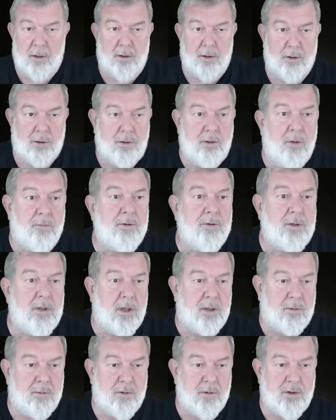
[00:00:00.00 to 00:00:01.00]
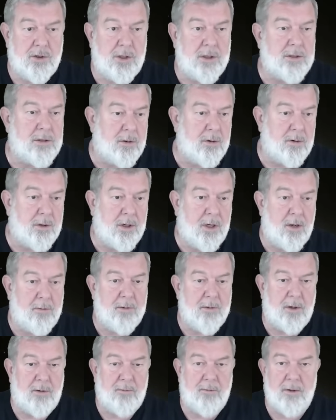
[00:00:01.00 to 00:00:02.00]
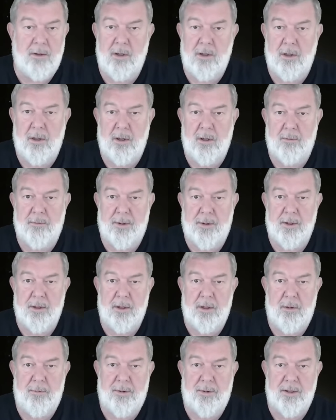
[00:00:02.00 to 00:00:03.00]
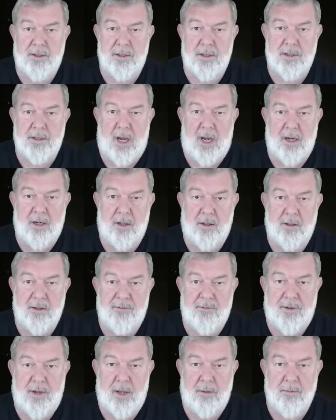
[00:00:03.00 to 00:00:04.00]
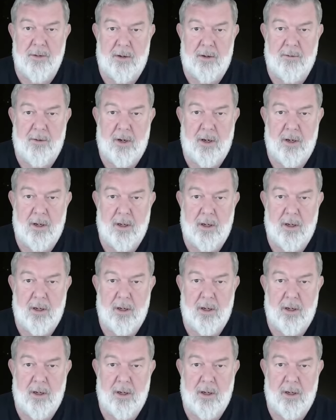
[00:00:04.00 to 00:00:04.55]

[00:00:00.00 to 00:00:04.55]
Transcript: Что вот этому жителю Кемерово не партизанилось в Кемерово?